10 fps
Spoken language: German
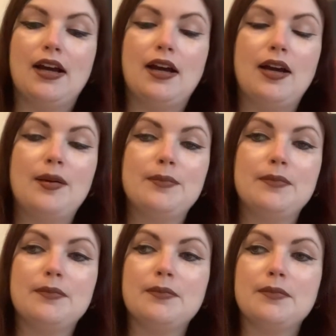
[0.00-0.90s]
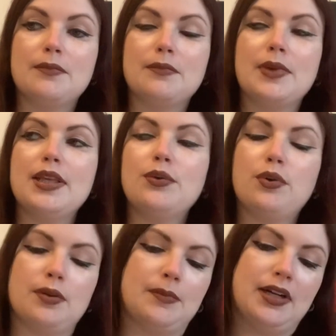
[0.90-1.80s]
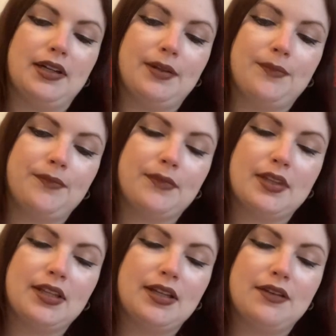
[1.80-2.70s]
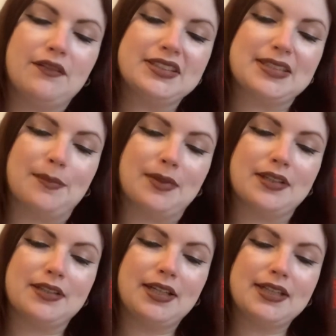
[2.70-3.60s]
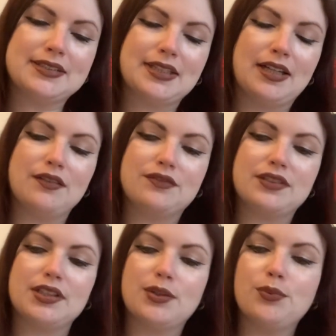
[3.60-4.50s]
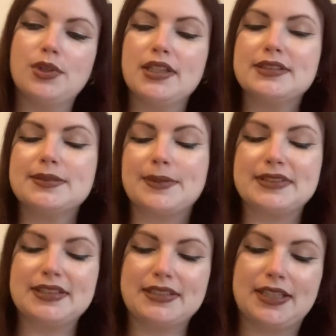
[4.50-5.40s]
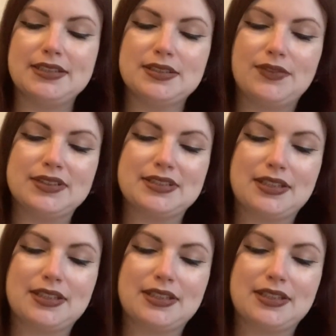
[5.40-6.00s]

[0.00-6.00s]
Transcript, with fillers: Ähm, ich gucke mal. Wassermann, erste Hälfte Juli 2023.